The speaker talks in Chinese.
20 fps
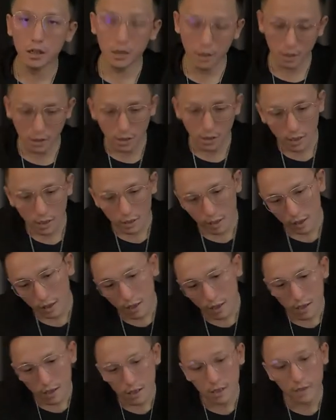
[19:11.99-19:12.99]
这时候，
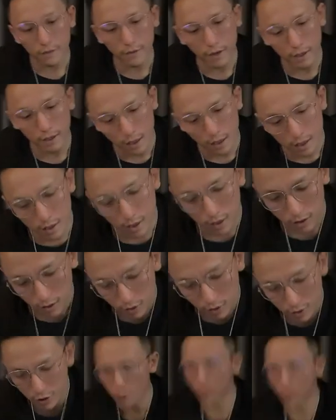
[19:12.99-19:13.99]
你作为管理者
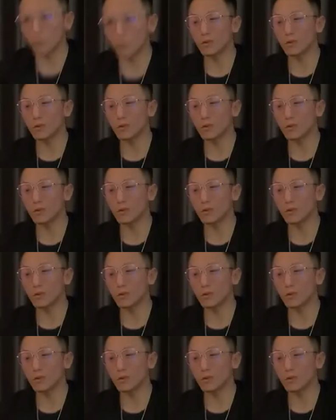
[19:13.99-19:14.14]
一